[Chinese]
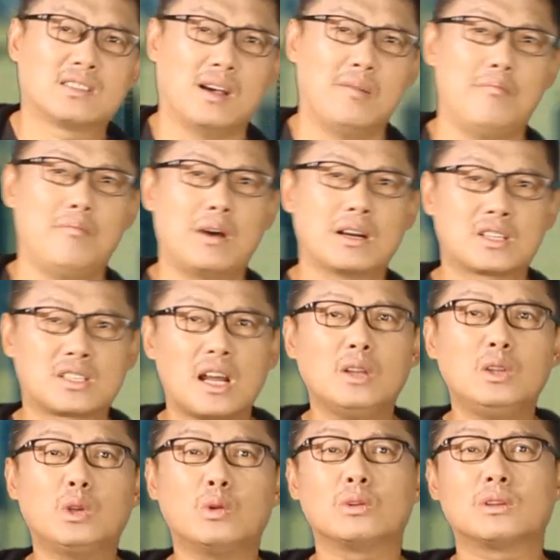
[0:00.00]
怎么
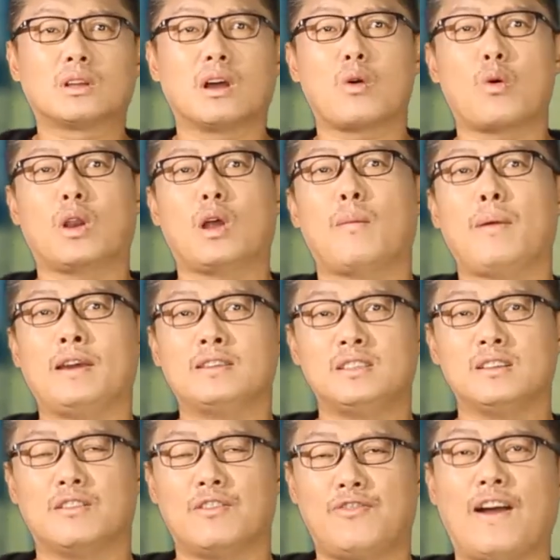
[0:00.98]
煽动德国老百
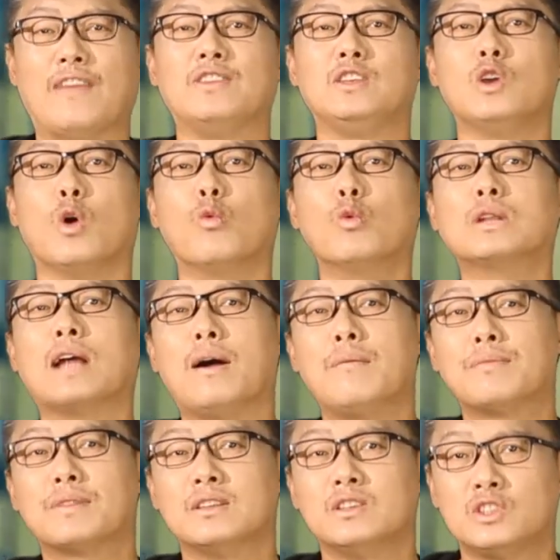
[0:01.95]
姓反犹
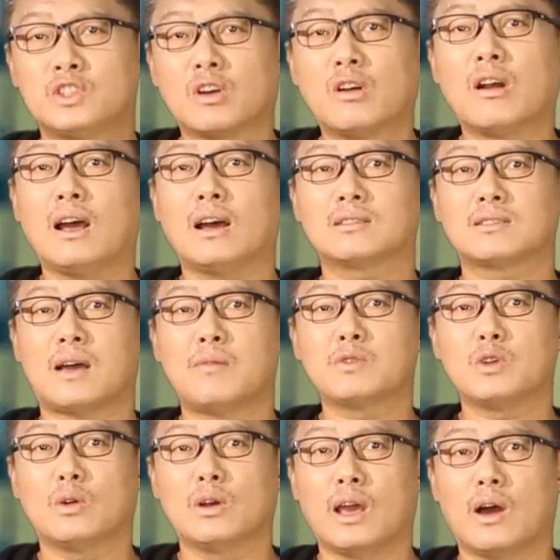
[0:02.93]
的？ 今儿呢，咱
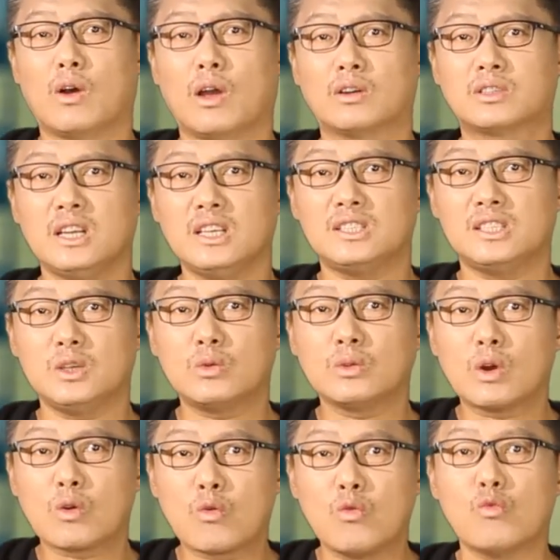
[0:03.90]
们就聊聊这其
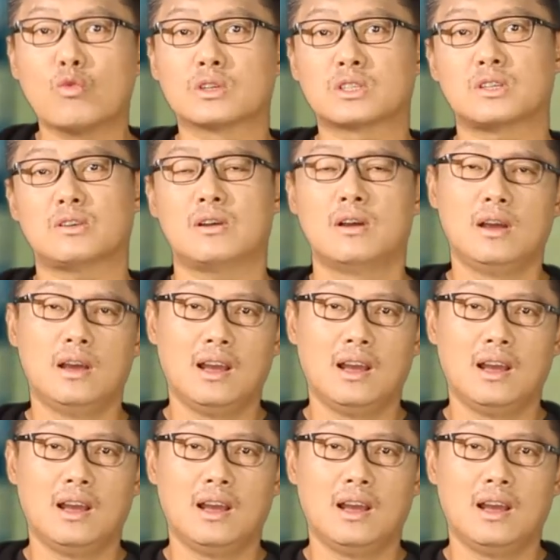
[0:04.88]
中的故事。